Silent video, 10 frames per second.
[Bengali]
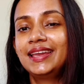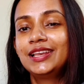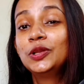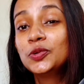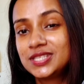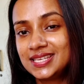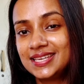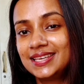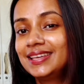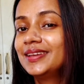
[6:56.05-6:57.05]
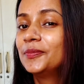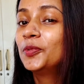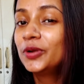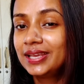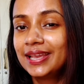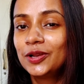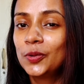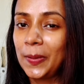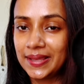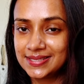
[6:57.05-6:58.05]
তাই লুচি পুরি
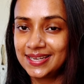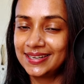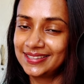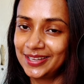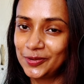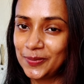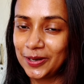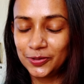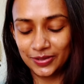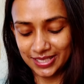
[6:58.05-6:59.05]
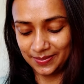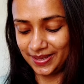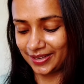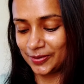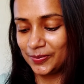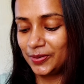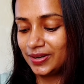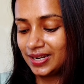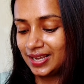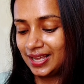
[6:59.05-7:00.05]
এগুলো ভেজে এটা থেকে খুব ভালো তোলা যাবে এক নম্বর